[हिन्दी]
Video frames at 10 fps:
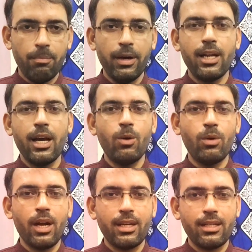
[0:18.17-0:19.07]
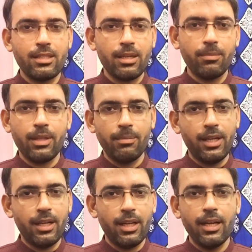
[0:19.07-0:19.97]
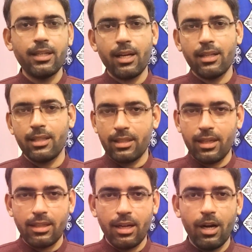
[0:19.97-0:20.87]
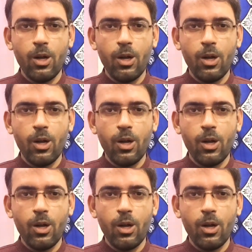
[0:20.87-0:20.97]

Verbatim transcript: बना हुआ कस्टम थमनेल एड कर देता था